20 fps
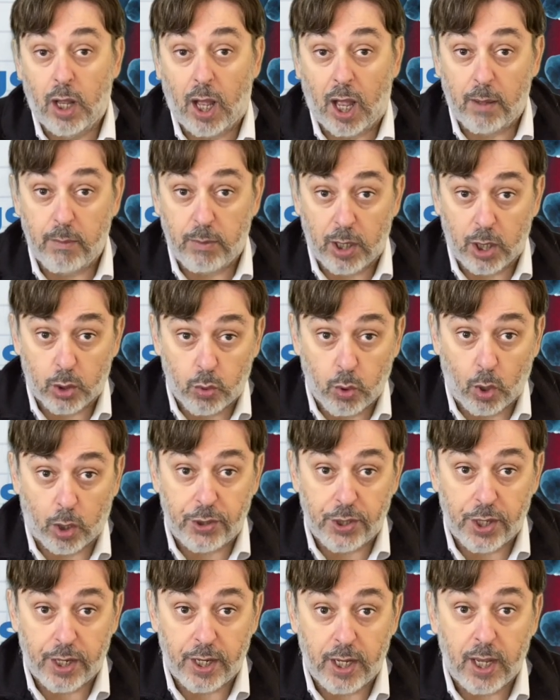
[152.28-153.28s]
ai miei
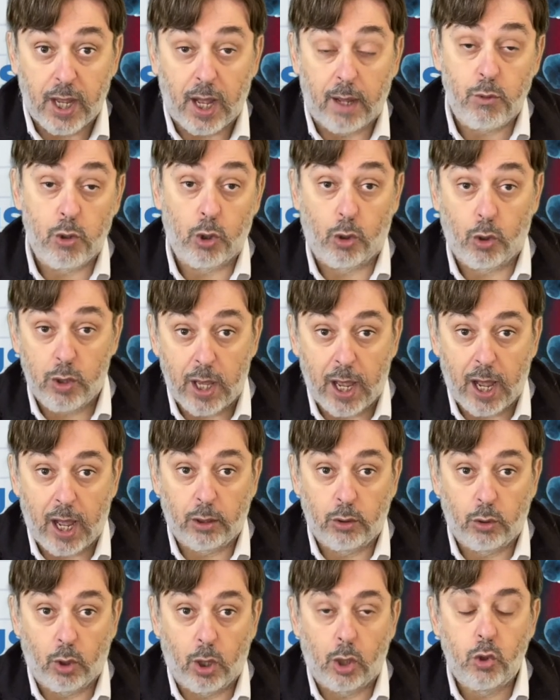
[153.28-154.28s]
suoceri, a mio
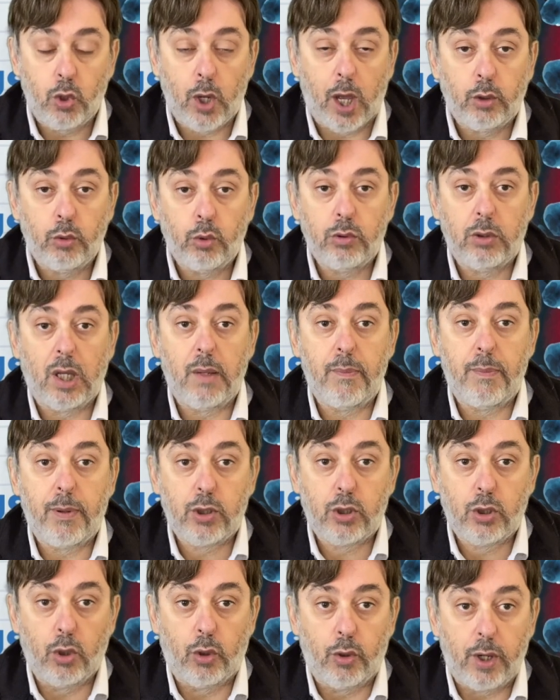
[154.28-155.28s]
cognato, cioè a tutte le
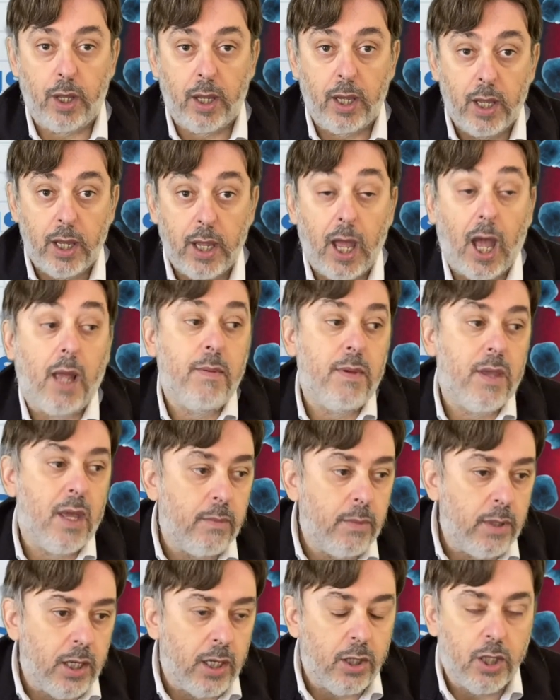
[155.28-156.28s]
persone, ai miei
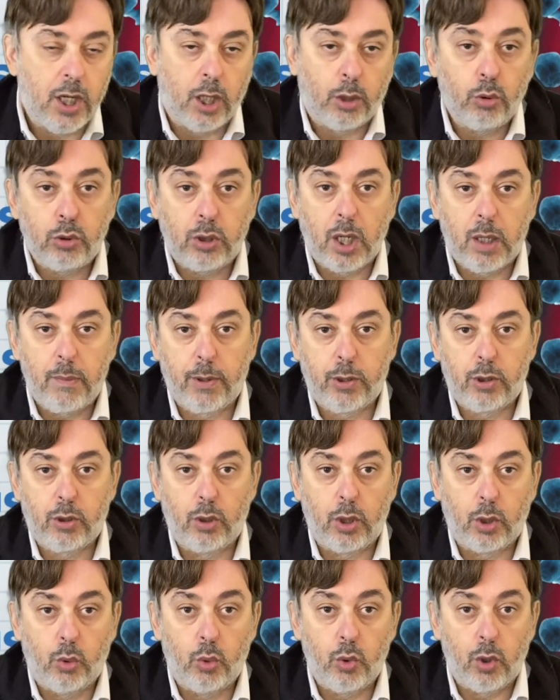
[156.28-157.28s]
amici, a tutte le persone
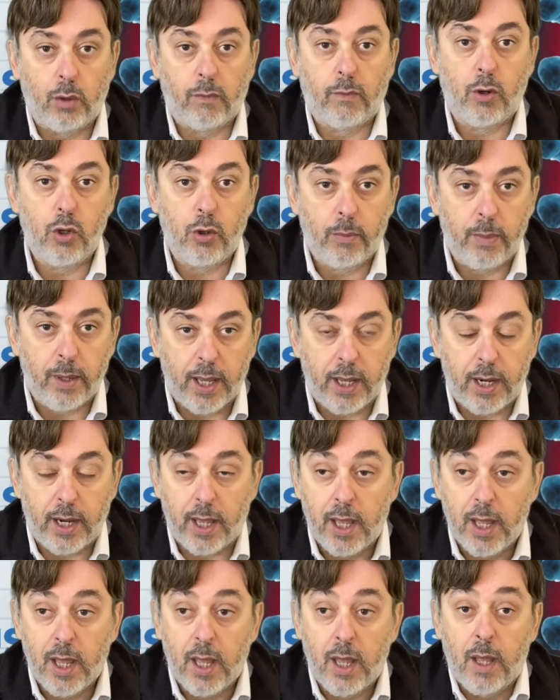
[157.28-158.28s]
a cui io voglio bene.
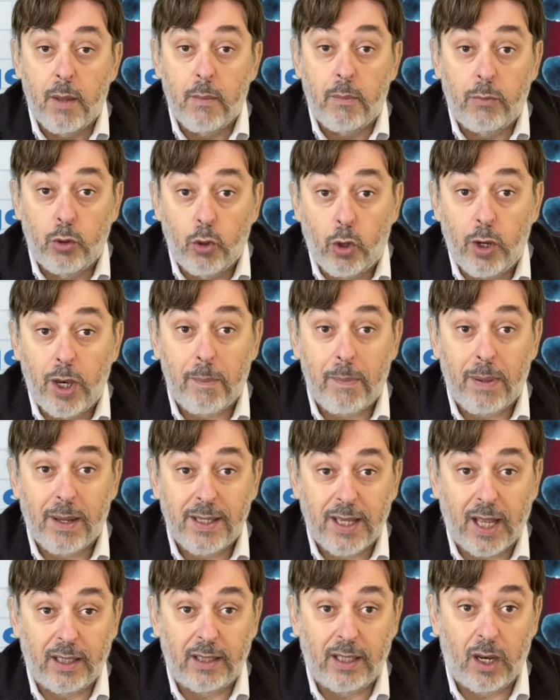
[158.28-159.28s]
Non
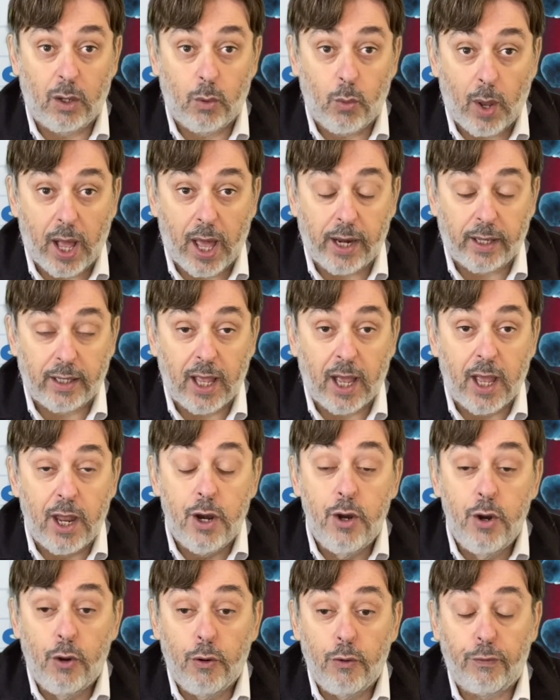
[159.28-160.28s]
abbassate la guardia,
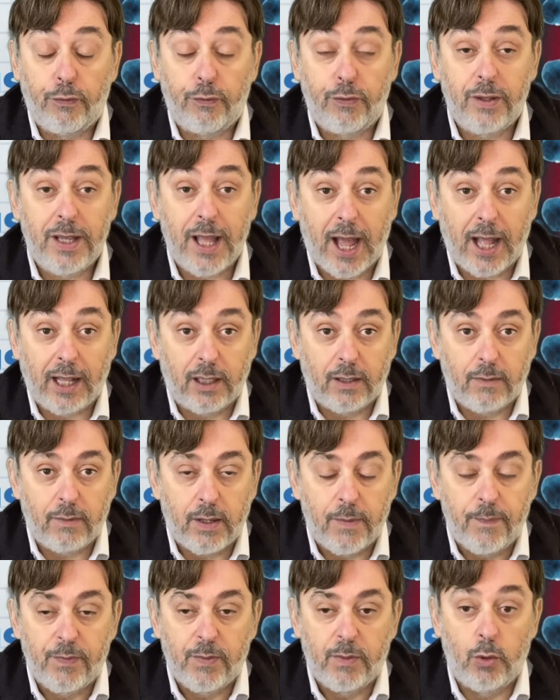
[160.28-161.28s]
non
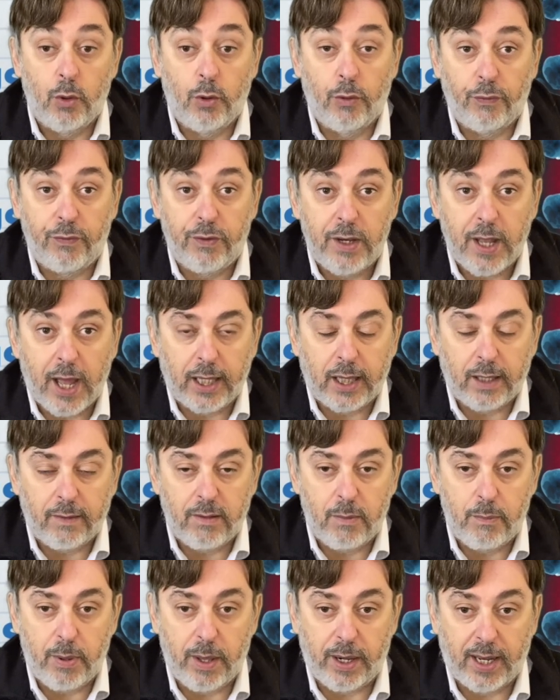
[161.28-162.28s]
fidatevi, non fidatevi
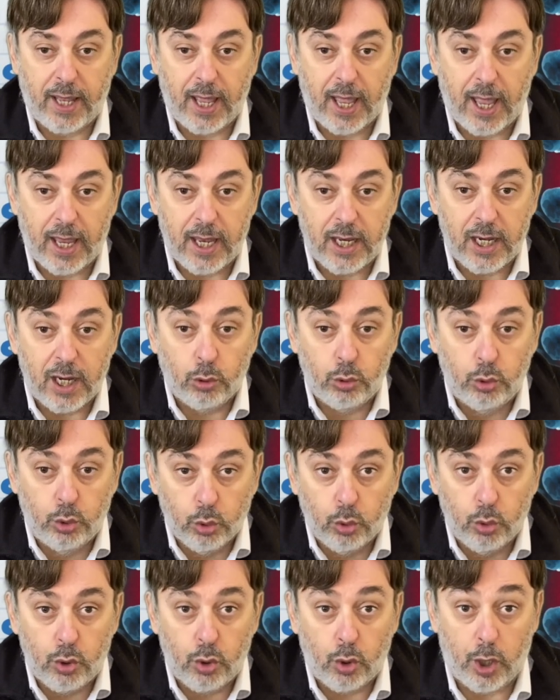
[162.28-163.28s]
perché in
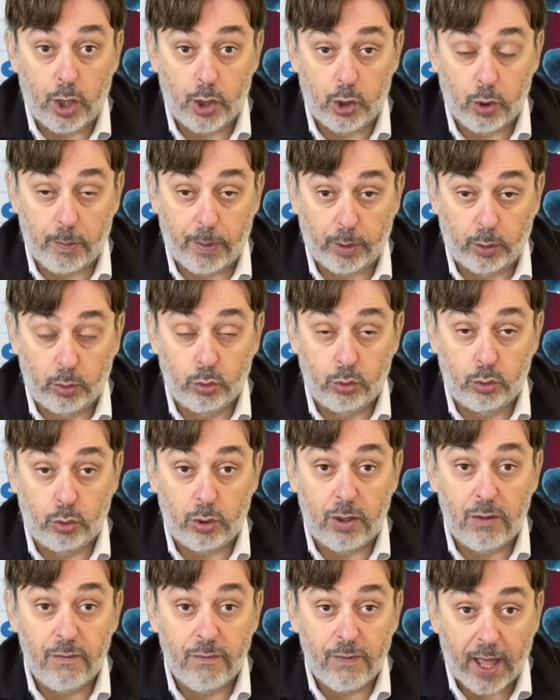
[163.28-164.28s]
autunno e soprattutto in
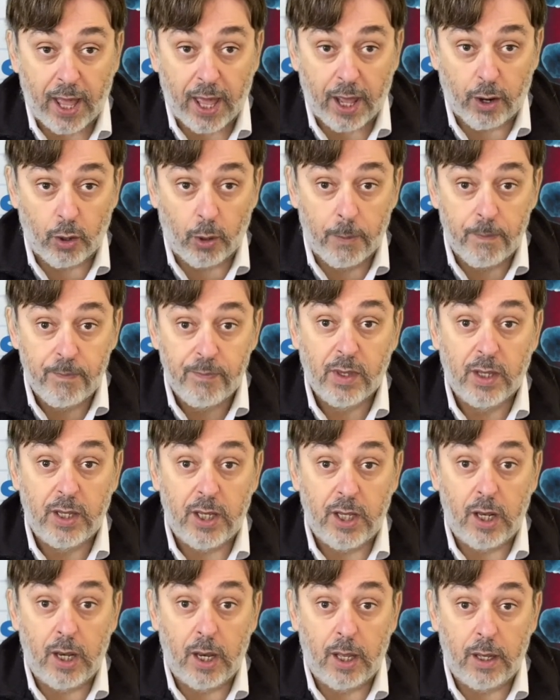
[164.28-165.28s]
inverno
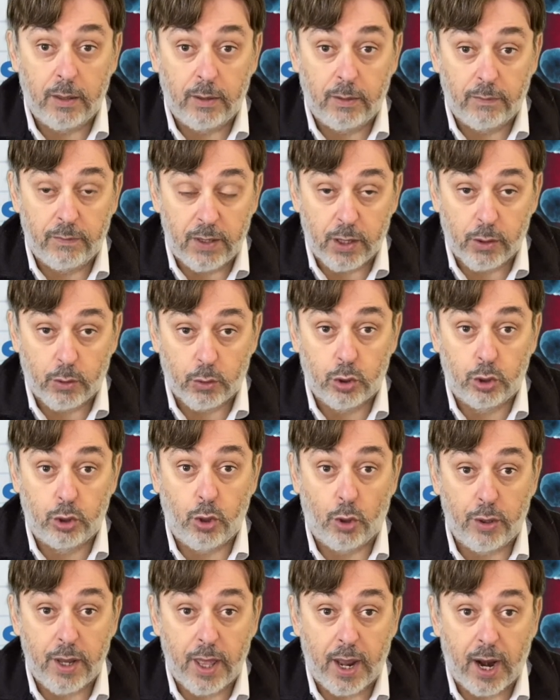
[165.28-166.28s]
il virus
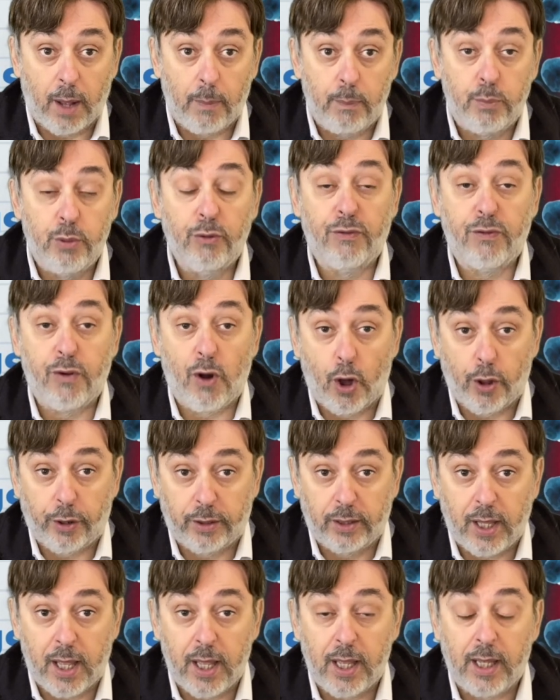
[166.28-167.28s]
tornerà più
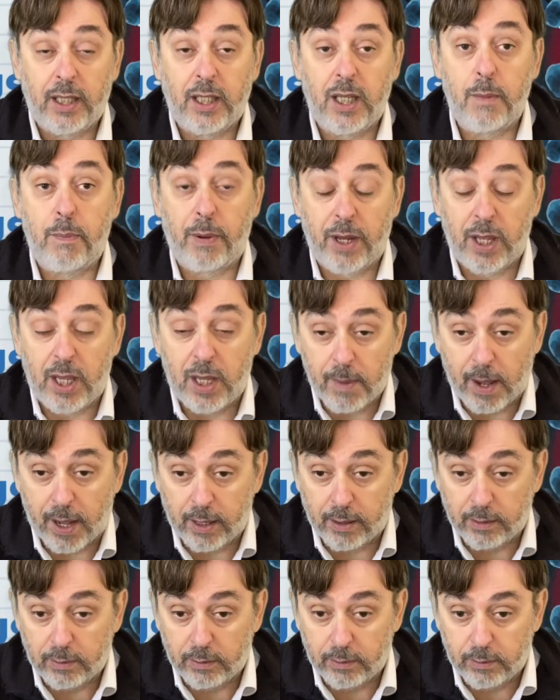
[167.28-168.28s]
forte di
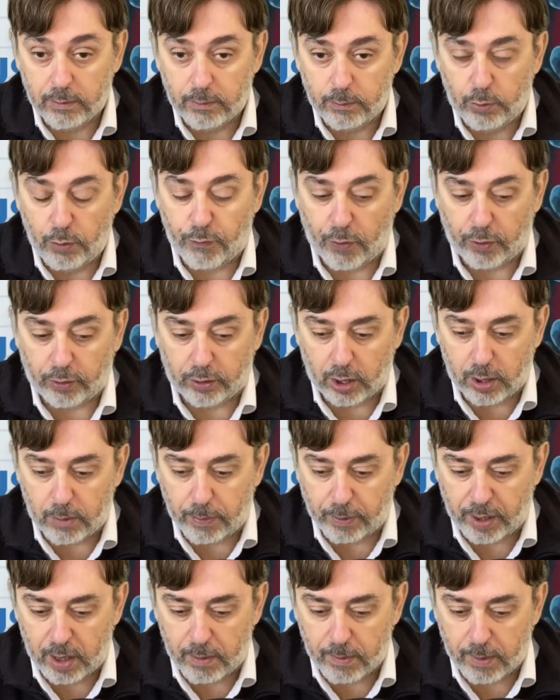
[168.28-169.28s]
prima, più forte di
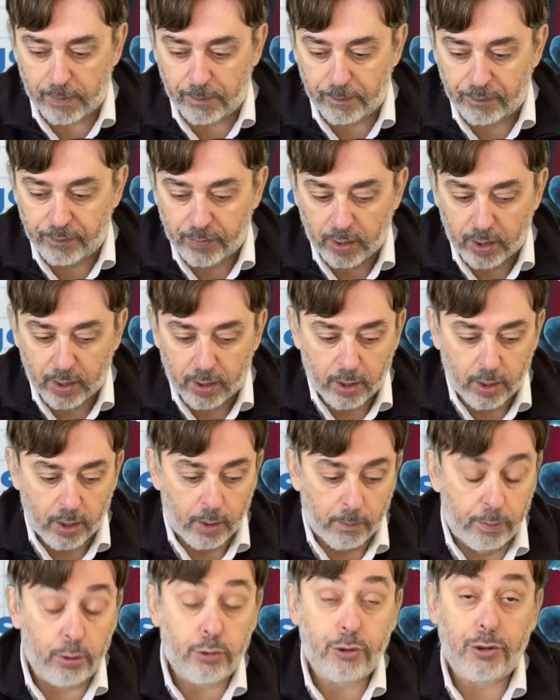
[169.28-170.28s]
prima.
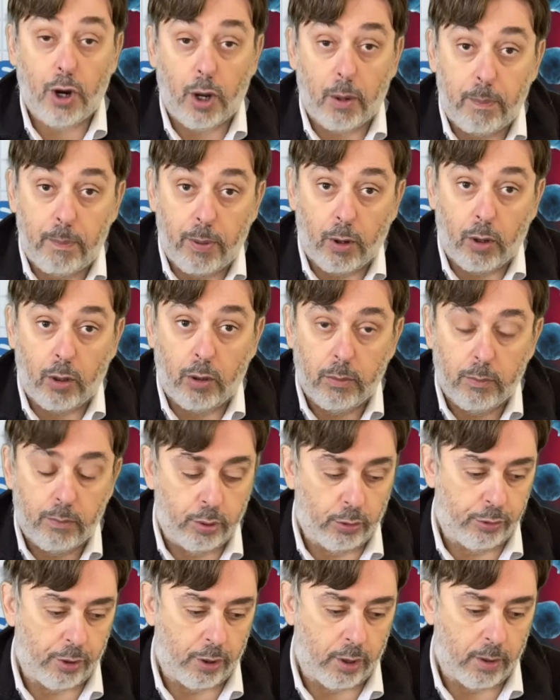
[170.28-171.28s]
Purtroppo,
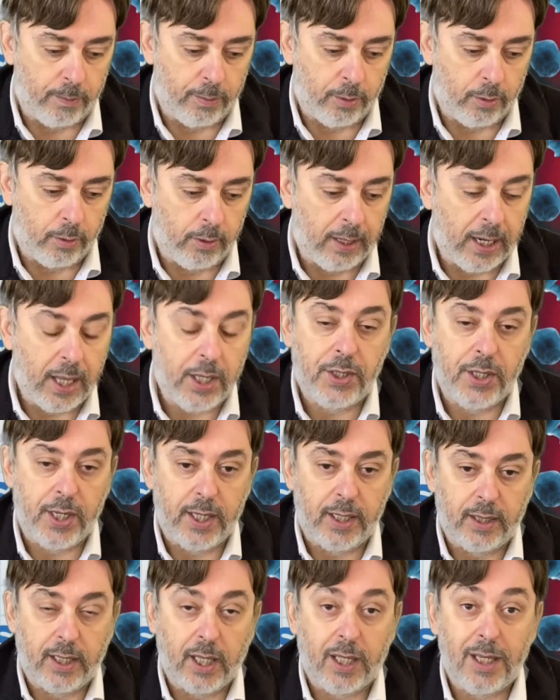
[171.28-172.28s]
purtroppo, la
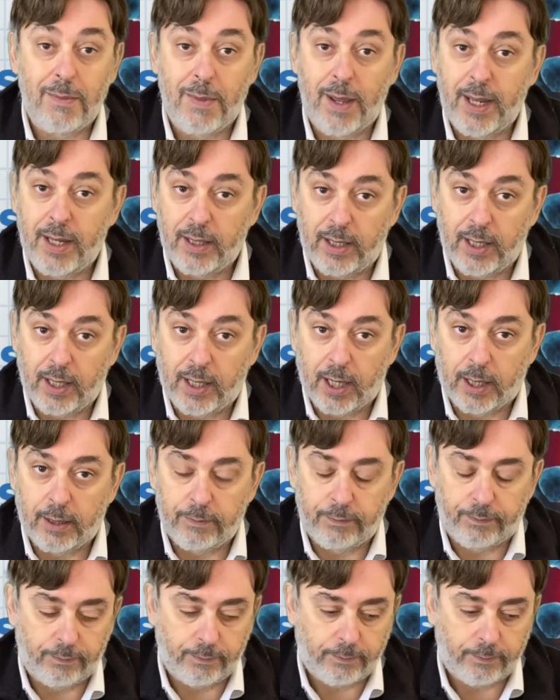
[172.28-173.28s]
gente dimentica.